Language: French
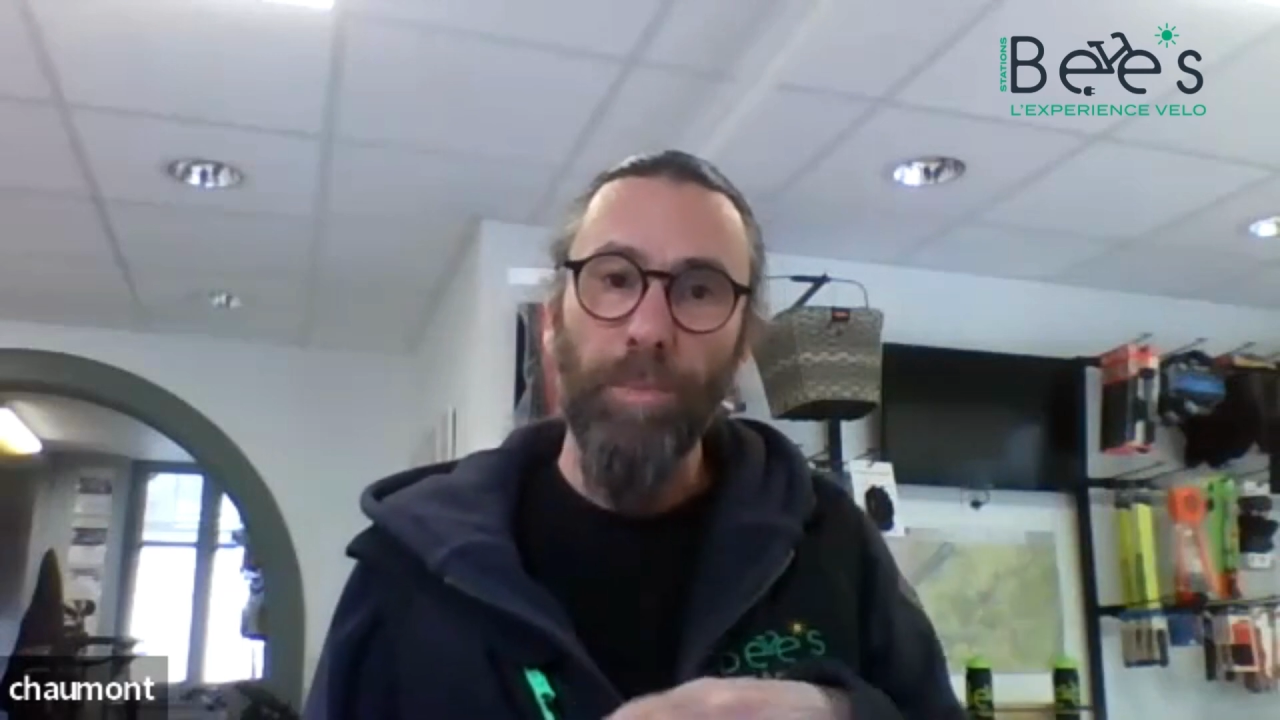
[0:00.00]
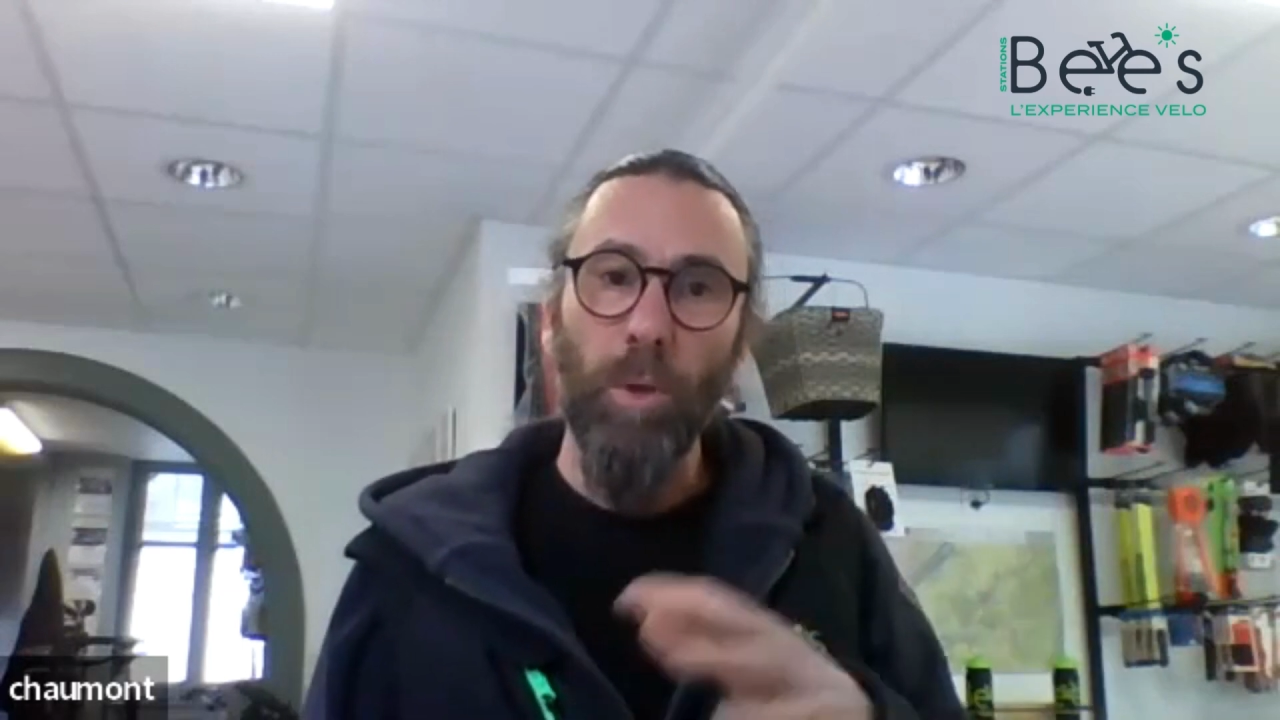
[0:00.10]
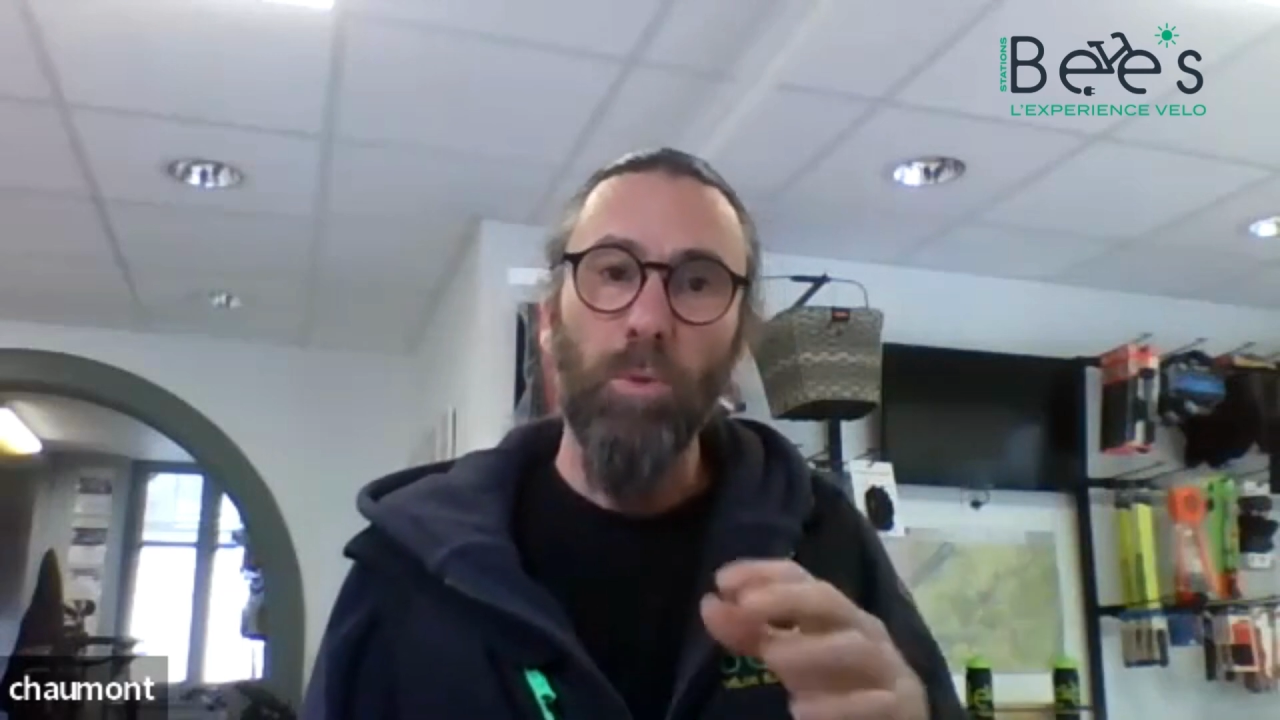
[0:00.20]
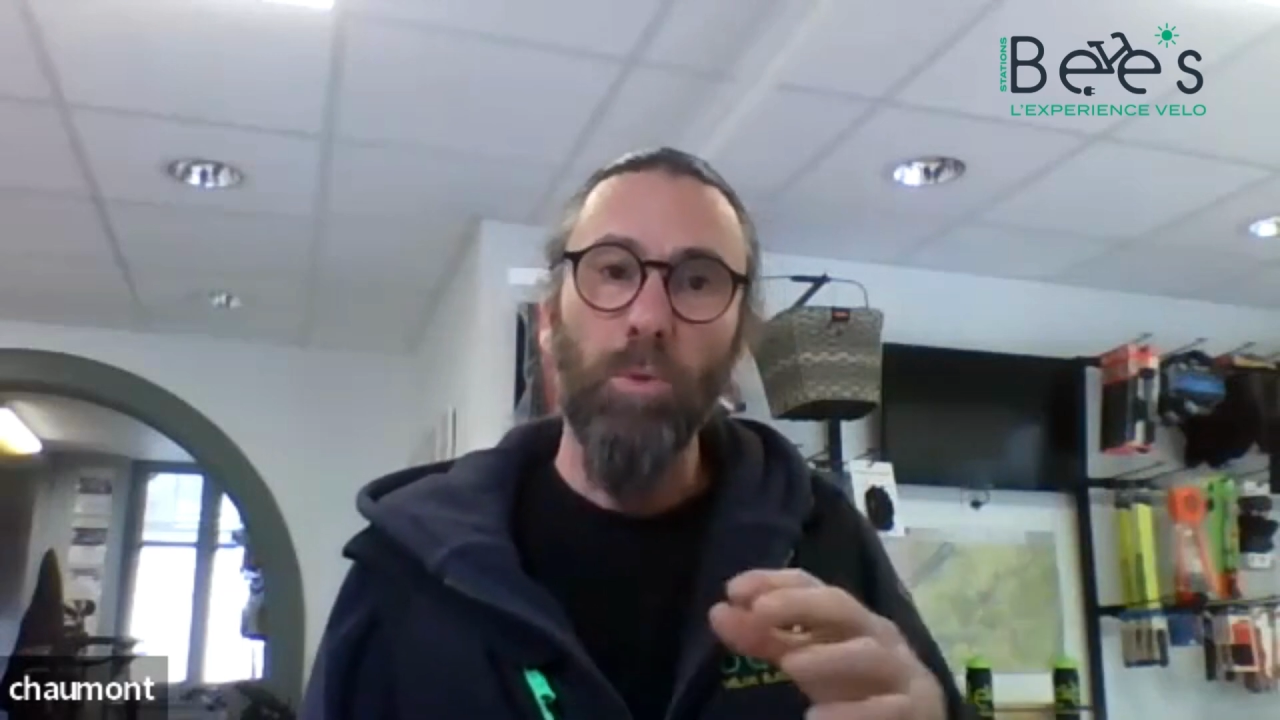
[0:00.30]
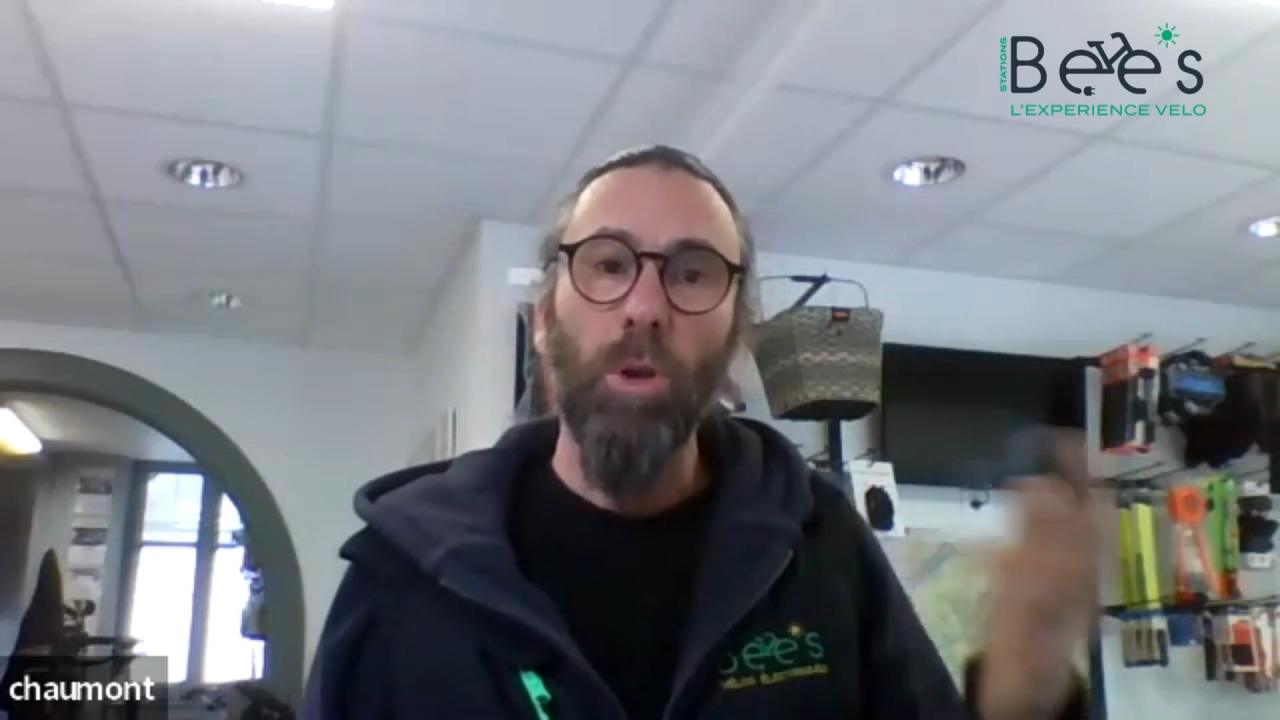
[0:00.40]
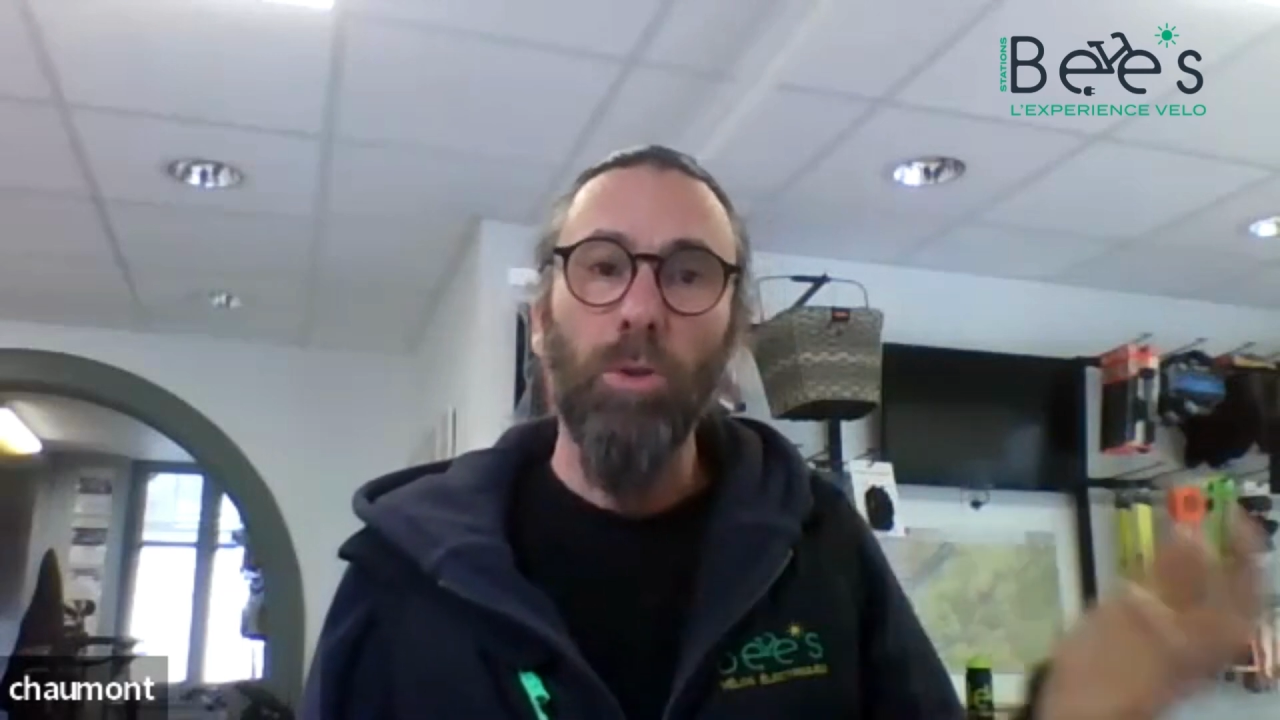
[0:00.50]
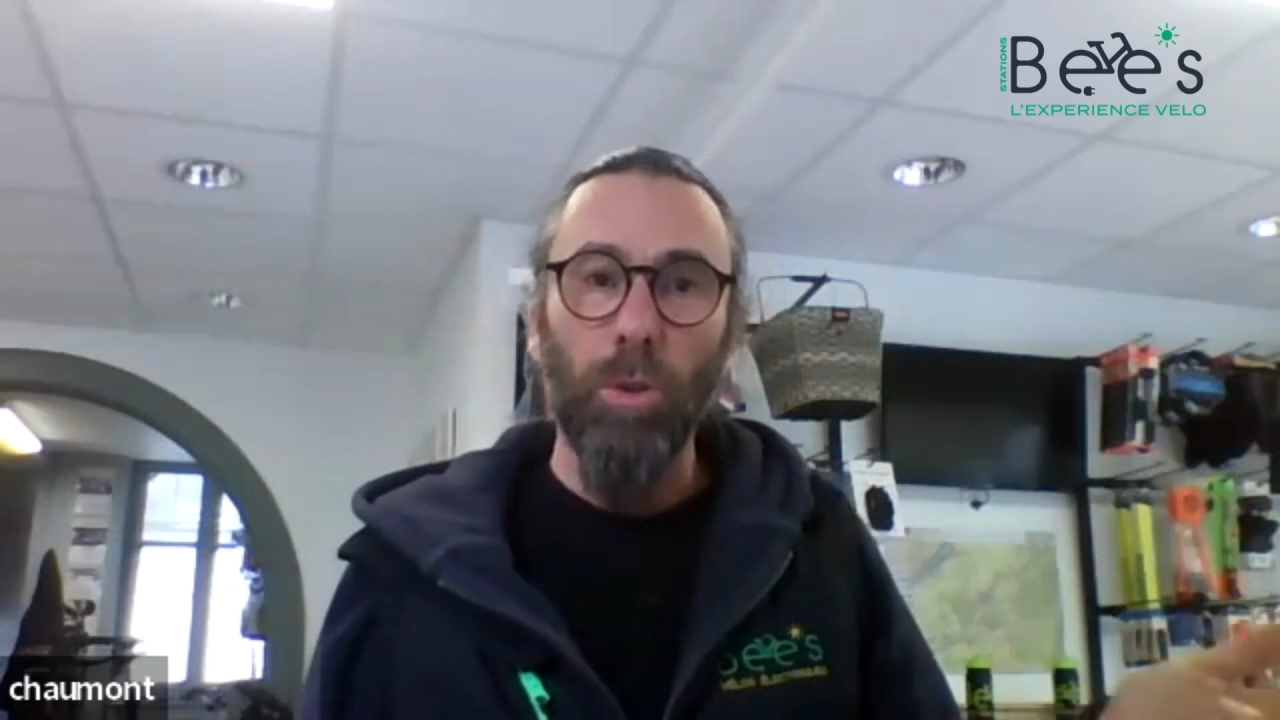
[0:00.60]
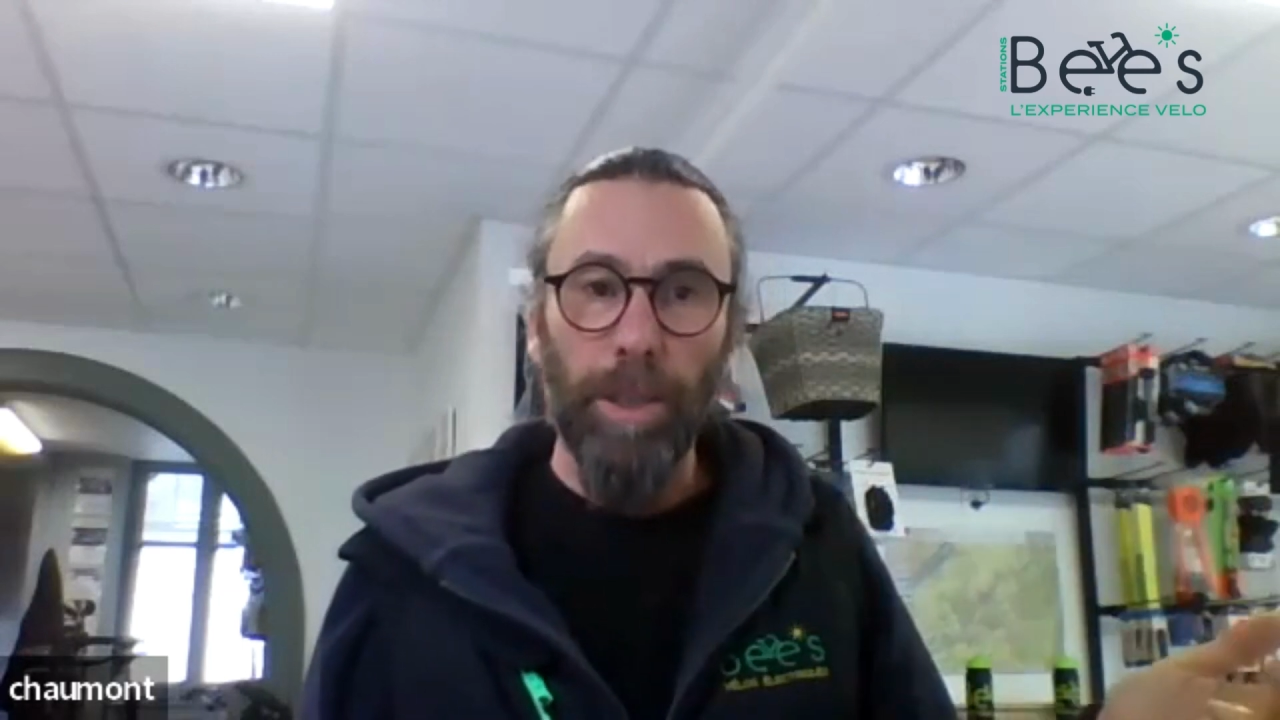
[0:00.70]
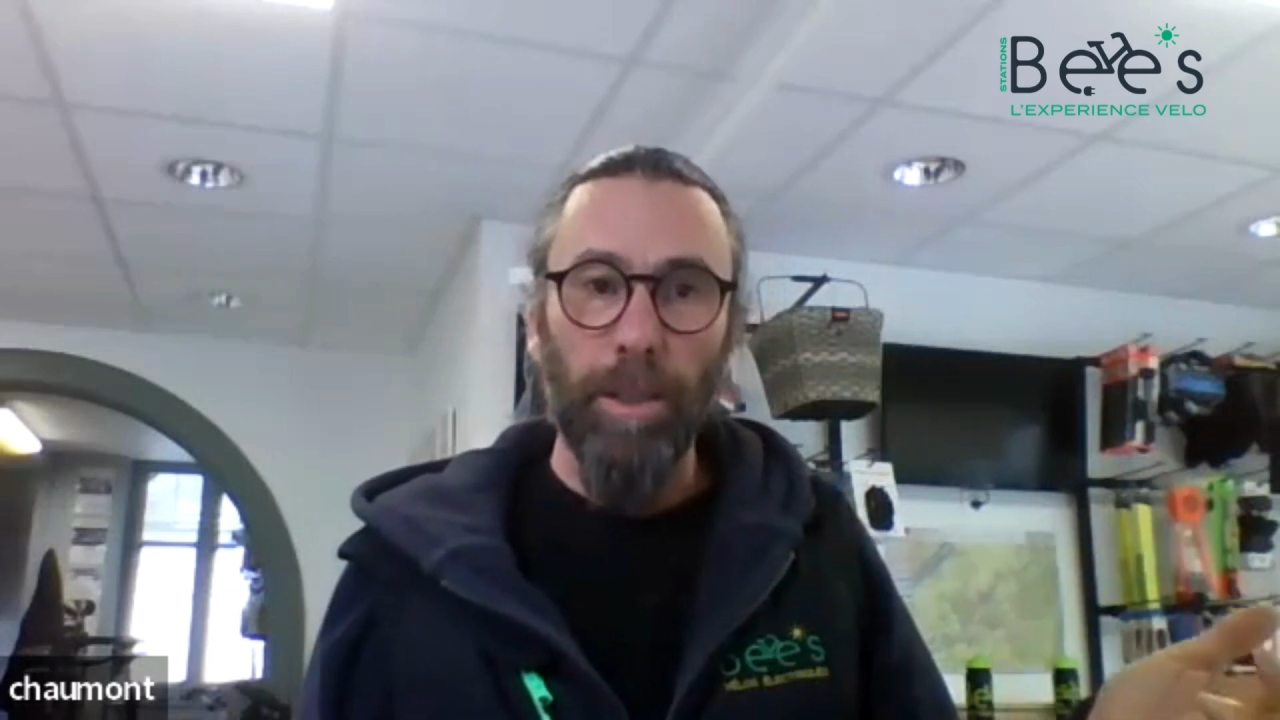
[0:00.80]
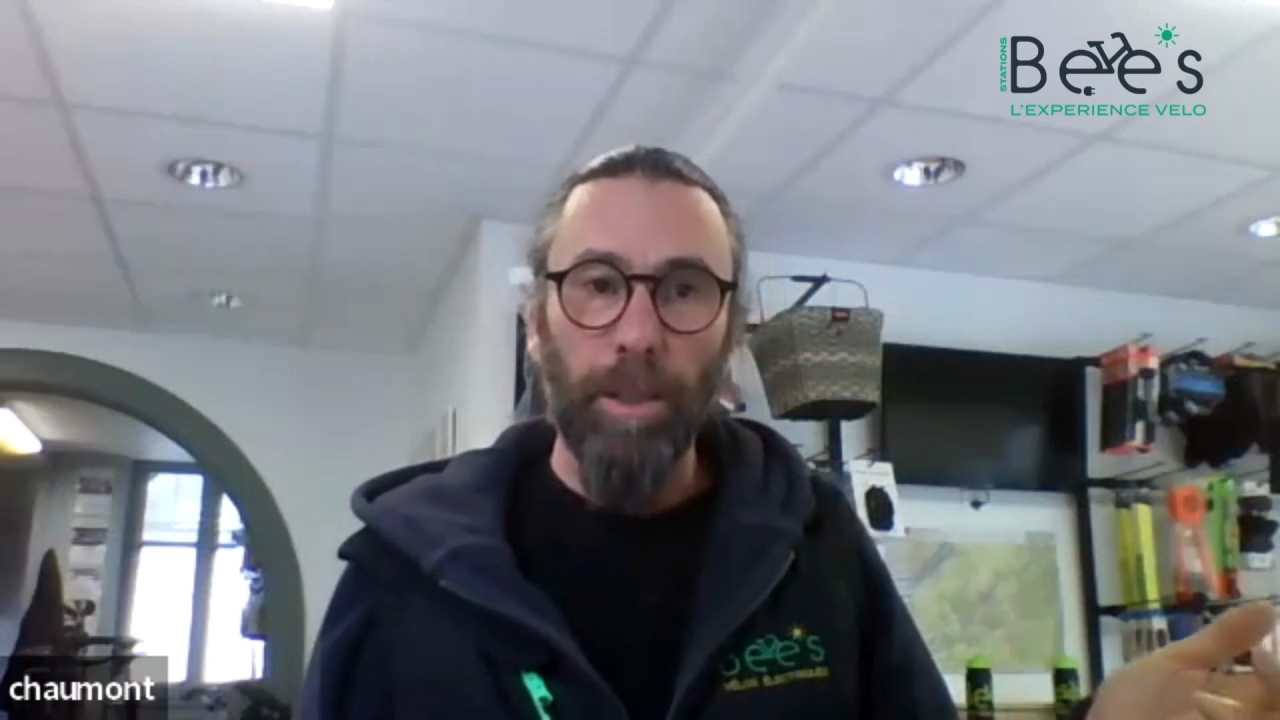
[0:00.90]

On entretient